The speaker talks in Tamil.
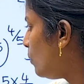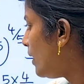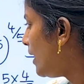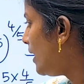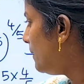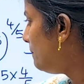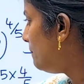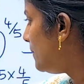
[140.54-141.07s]

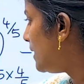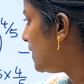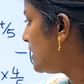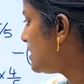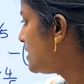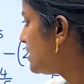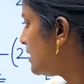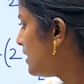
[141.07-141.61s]
ஒன்
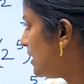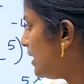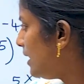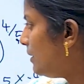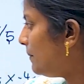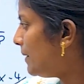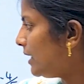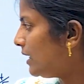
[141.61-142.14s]
ப்ளஸ்
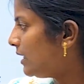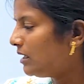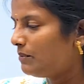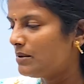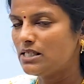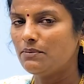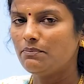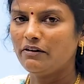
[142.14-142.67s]
இங்கே பாருங்கள் இதை
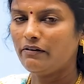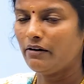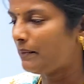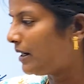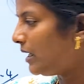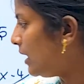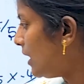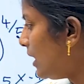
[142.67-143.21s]
நம்ம சிம்பிளிஃபை
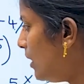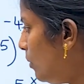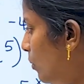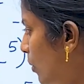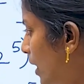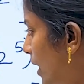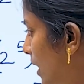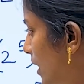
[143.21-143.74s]
பண்ணிக்கலாம்
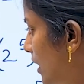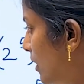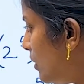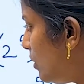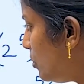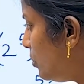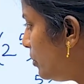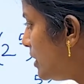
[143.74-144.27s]
ஒன்
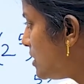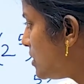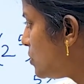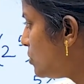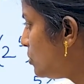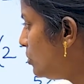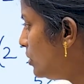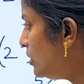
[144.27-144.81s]
டூ இஸ்
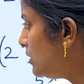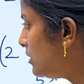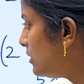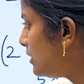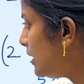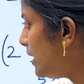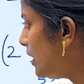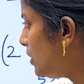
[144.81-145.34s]
டூ
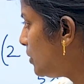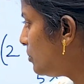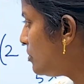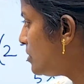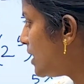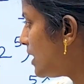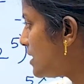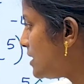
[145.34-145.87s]
த்ரீ டூ
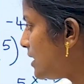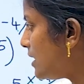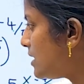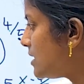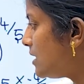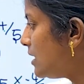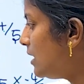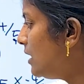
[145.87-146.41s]
ஜார்
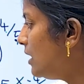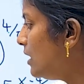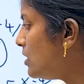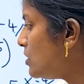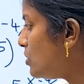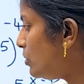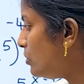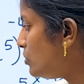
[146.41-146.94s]
சிக்ஸு
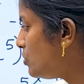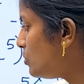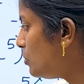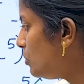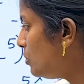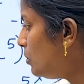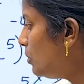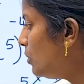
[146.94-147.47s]
ஸோ
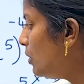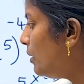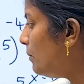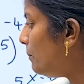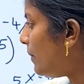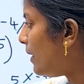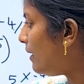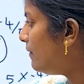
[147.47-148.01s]
டூ
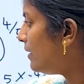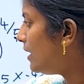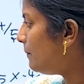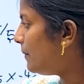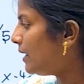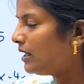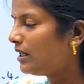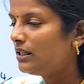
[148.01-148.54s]

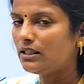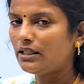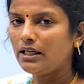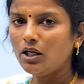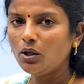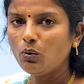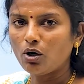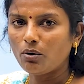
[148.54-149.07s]
பவரில் பாருங்கள்
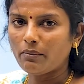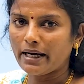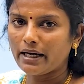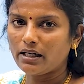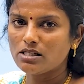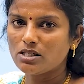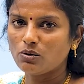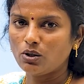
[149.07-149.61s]
த்ரீ ஒரு
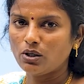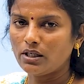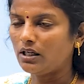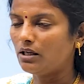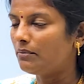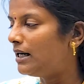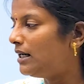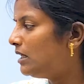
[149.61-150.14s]
மைனஸ் ஒன்று
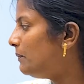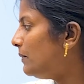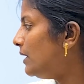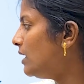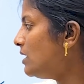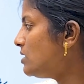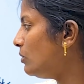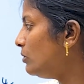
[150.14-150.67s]
இருக்குது
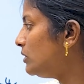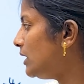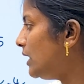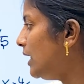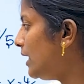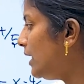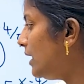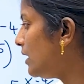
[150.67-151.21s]
மல்டிப்பிளில் ஸோ
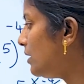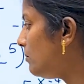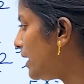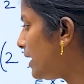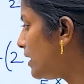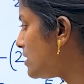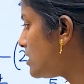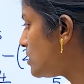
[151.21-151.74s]
த்ரீ இன்ட்டு
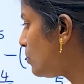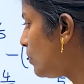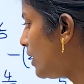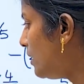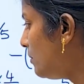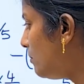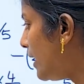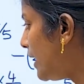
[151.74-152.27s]
மைனஸ்
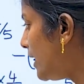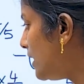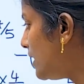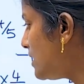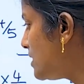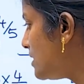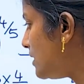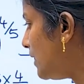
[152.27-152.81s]
ஒன்
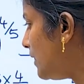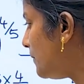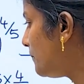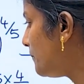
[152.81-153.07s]
மைனஸ் த்ரீ